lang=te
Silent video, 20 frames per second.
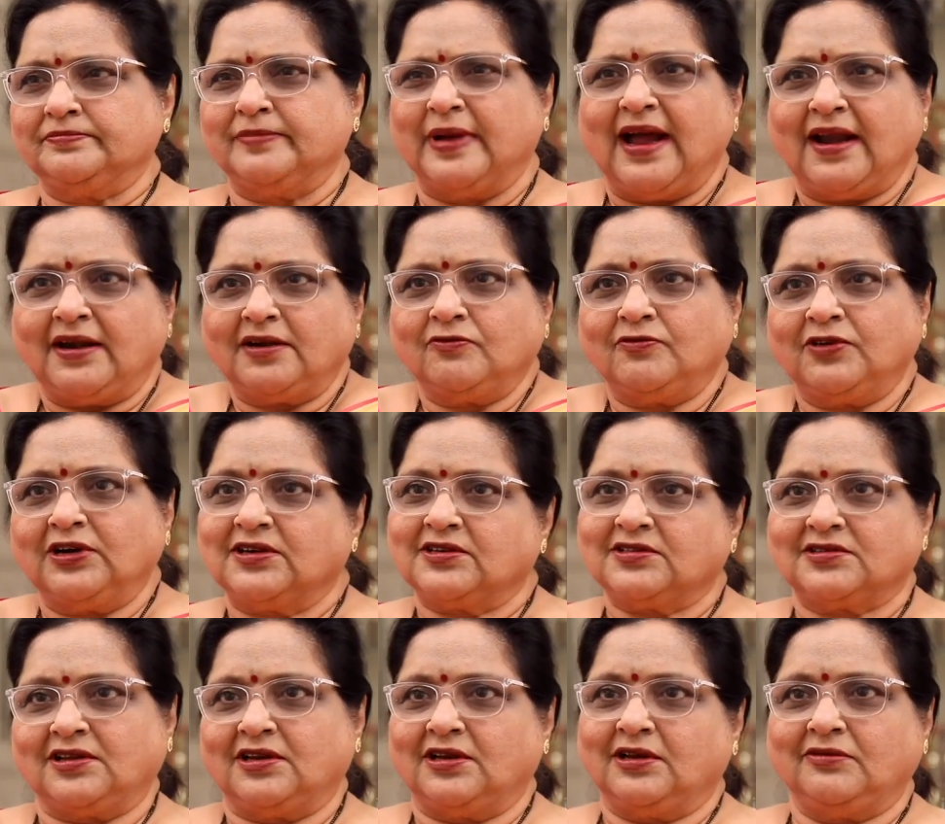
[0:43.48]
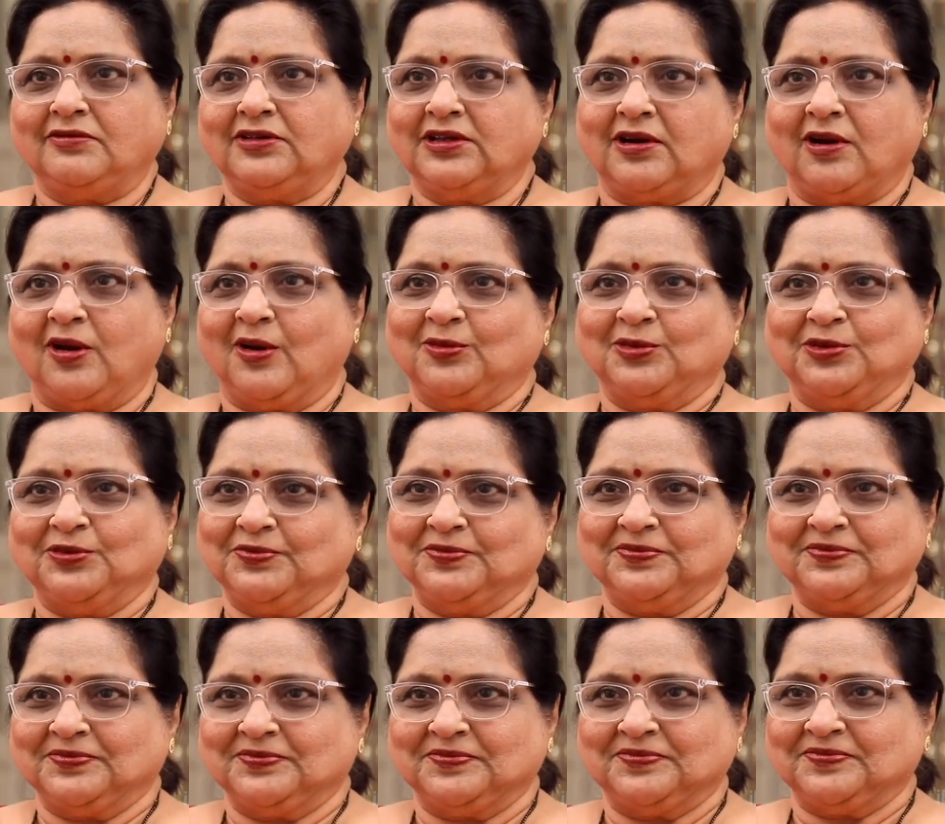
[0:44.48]
బ్యాడ్ వర్డ్స్ అన్నవి రావు
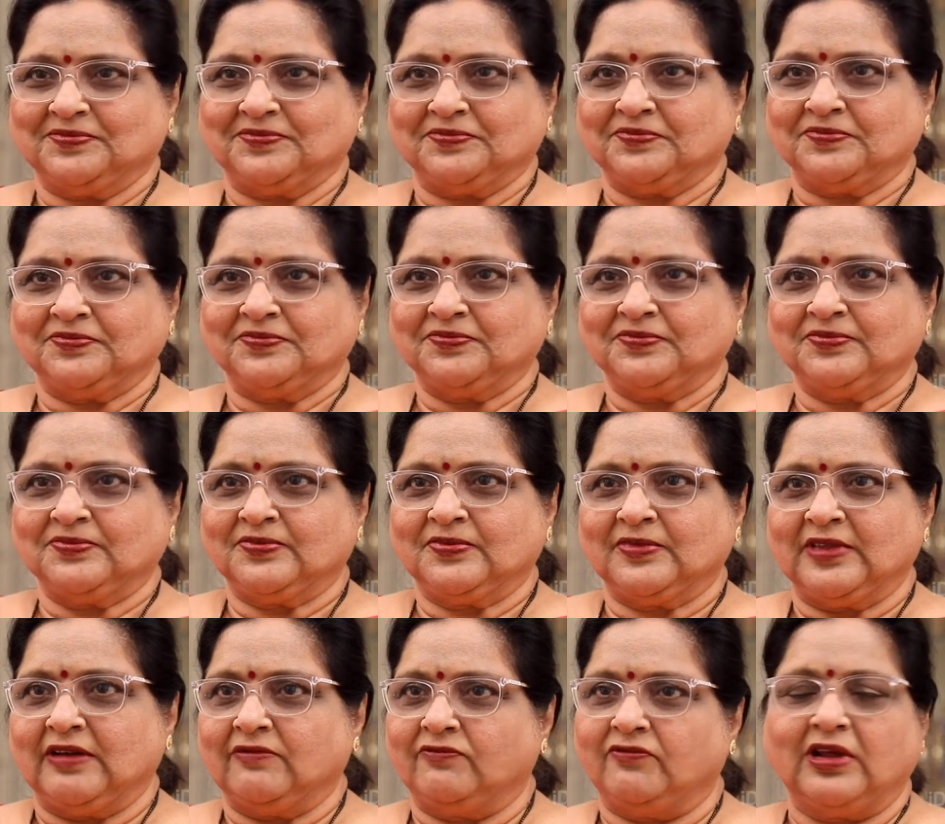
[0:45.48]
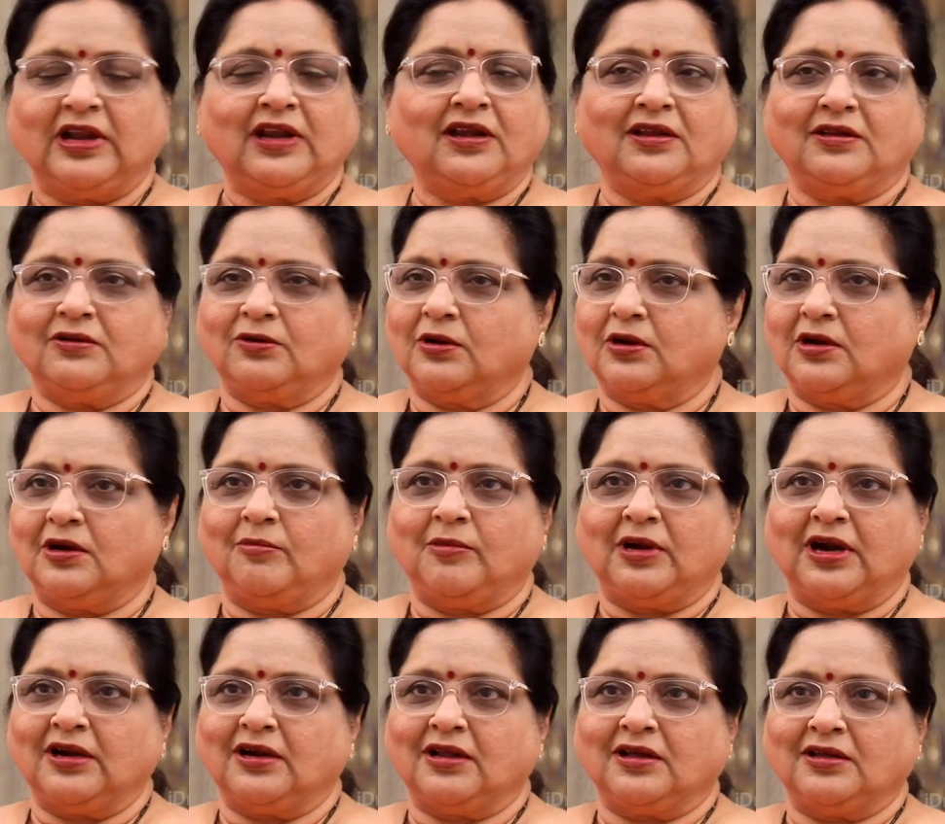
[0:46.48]
ఎవరిని ఒక్క
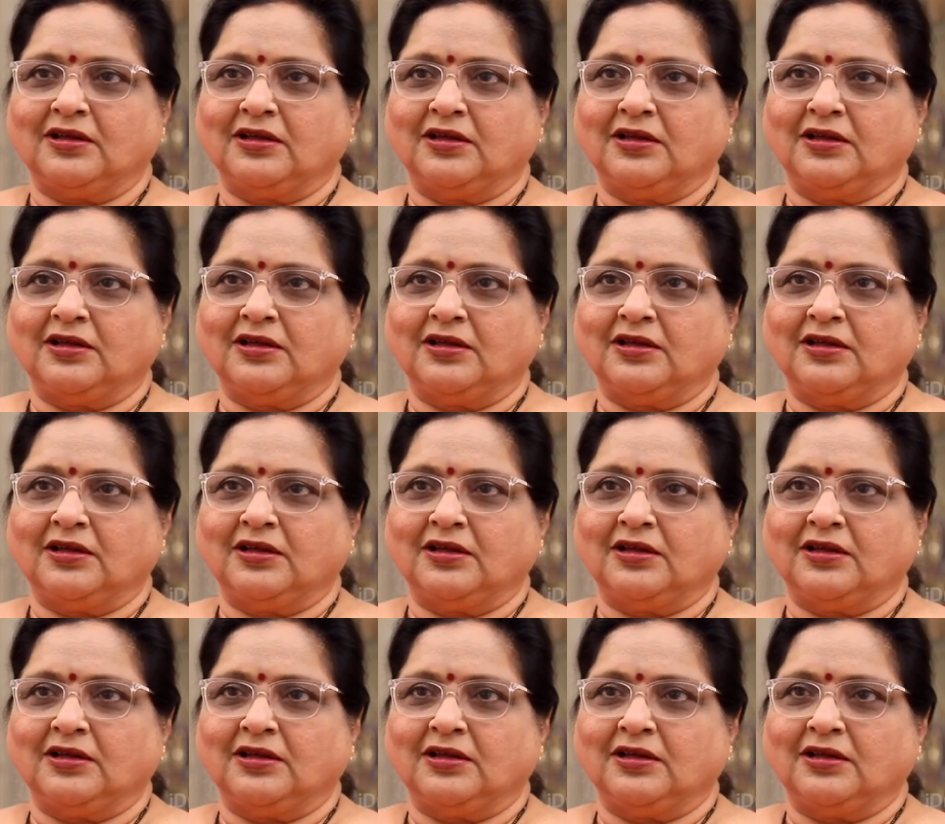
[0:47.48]
మాట